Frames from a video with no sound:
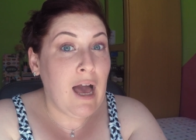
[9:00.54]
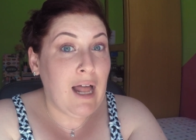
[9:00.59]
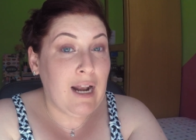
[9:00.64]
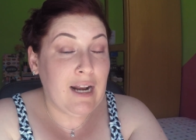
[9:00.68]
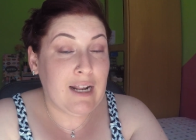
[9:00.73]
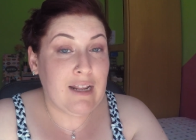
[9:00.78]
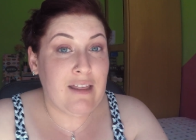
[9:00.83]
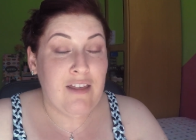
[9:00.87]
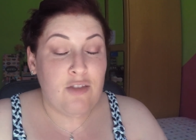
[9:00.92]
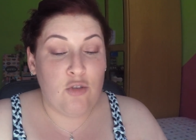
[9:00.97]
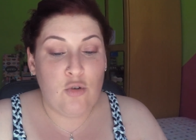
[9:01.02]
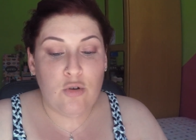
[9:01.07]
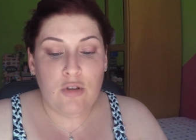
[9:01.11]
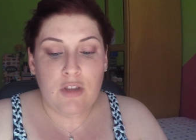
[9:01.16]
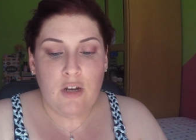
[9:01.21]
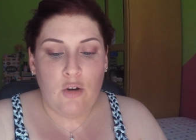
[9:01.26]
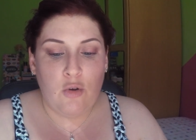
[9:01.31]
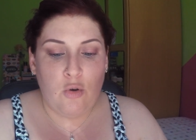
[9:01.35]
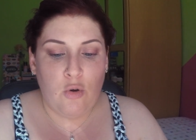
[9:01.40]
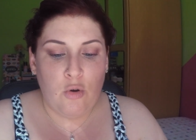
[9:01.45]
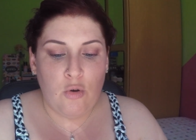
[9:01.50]
alrededor
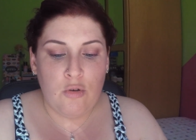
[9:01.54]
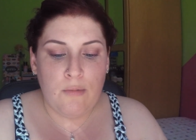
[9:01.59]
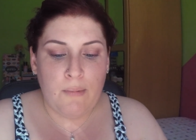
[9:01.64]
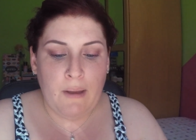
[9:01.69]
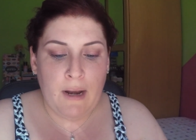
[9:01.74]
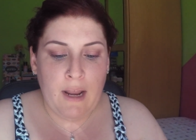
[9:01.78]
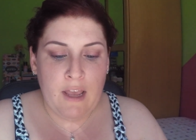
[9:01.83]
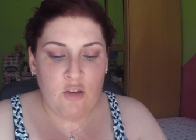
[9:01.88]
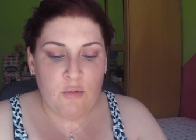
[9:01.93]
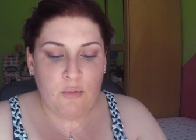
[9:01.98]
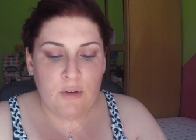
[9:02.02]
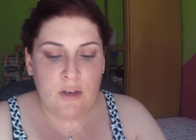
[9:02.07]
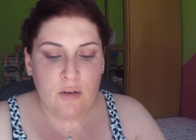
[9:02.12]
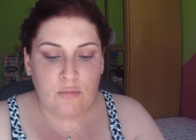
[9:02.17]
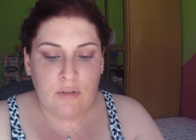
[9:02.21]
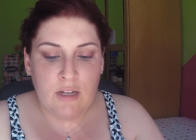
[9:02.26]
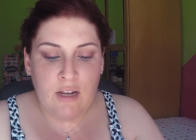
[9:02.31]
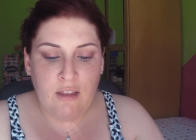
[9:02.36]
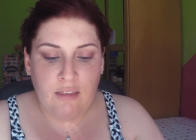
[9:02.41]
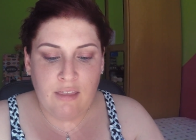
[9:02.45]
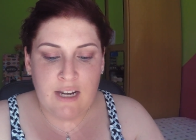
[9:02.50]
del ojo y para ello voy a
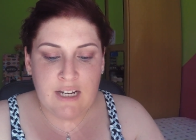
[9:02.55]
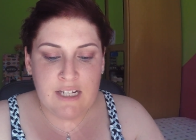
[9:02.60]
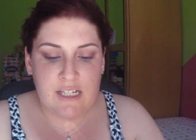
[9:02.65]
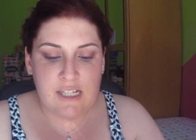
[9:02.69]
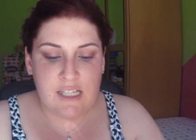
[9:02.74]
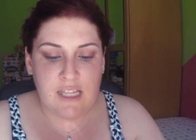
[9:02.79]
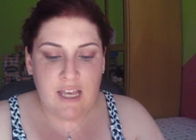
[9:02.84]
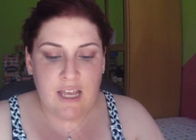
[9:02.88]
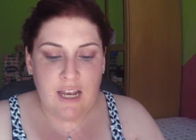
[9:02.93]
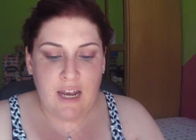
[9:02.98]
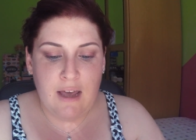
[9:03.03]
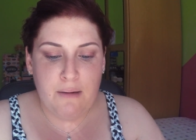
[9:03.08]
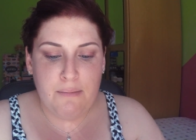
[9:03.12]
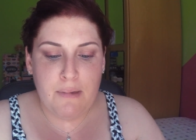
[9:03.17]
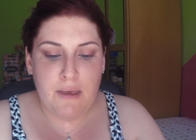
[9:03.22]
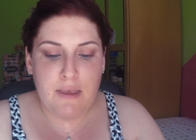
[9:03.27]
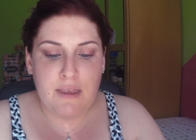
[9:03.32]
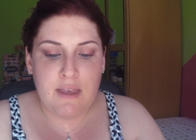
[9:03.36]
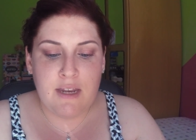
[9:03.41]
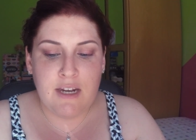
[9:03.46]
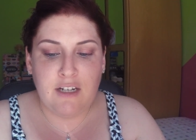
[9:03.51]
utilizar este
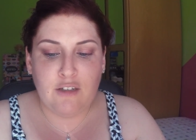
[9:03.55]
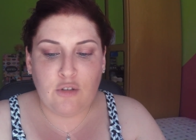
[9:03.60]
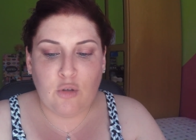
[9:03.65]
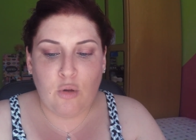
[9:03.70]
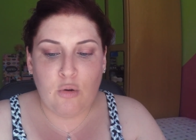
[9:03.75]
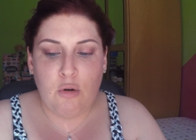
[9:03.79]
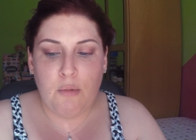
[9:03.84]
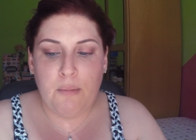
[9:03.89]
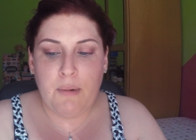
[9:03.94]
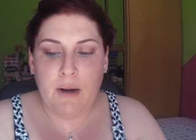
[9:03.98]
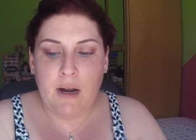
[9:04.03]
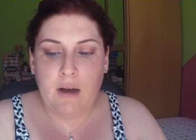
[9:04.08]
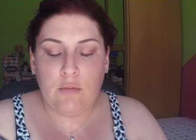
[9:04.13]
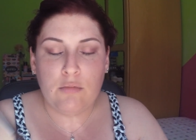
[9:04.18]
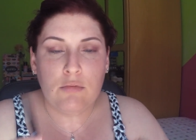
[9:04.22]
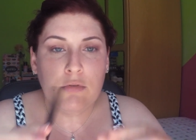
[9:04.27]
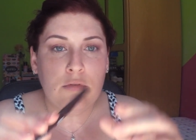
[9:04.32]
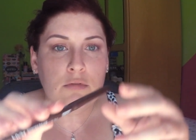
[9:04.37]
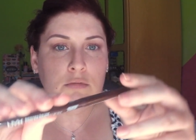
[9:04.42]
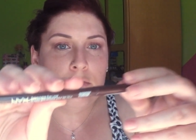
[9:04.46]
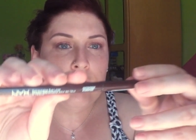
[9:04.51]
lápiz en el tono
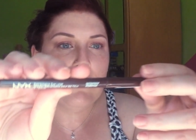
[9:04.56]
brown